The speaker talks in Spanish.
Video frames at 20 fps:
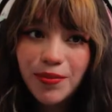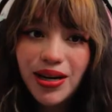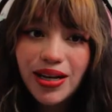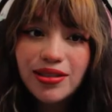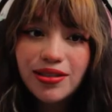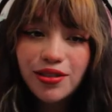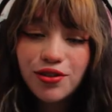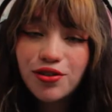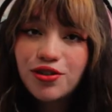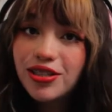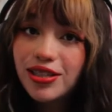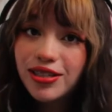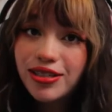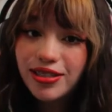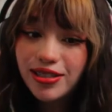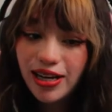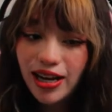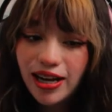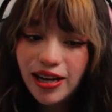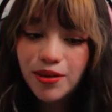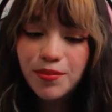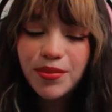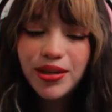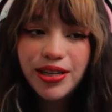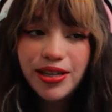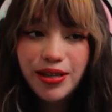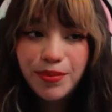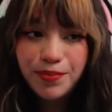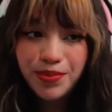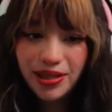más y no distraerme
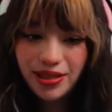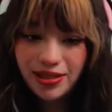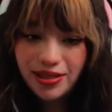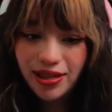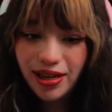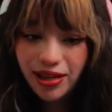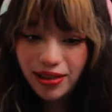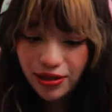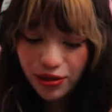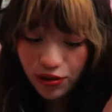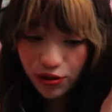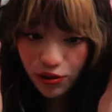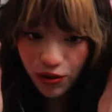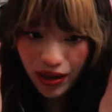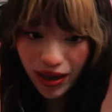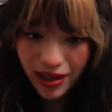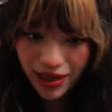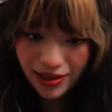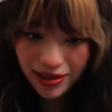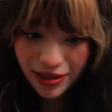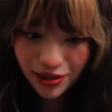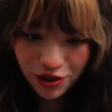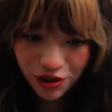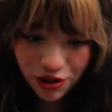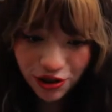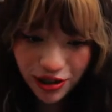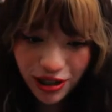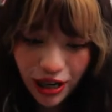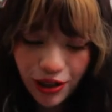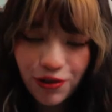y prestar toda la
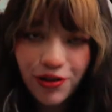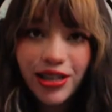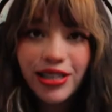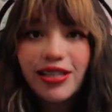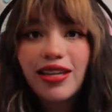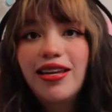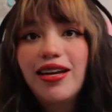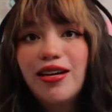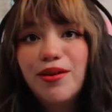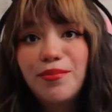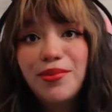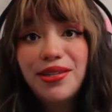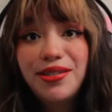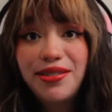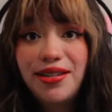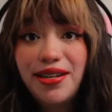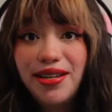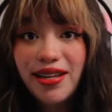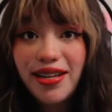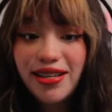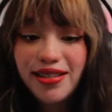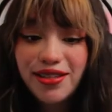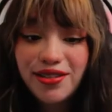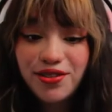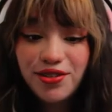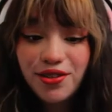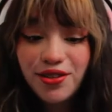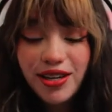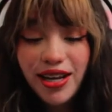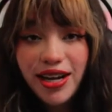atención a lo que tenía que prestarle la
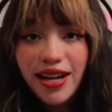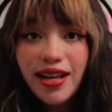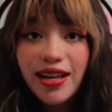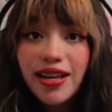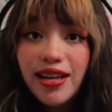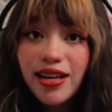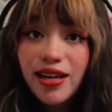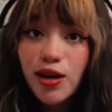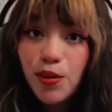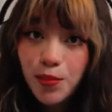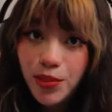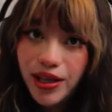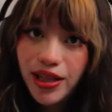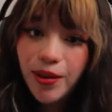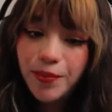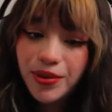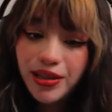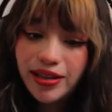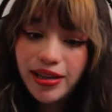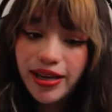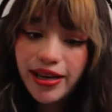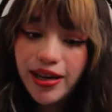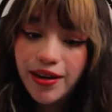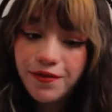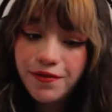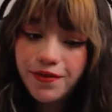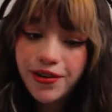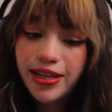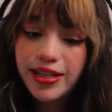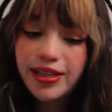atención, que era pues la pantalla
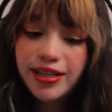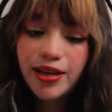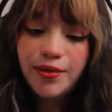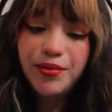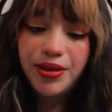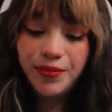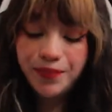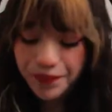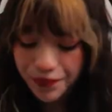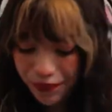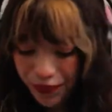frente a mí.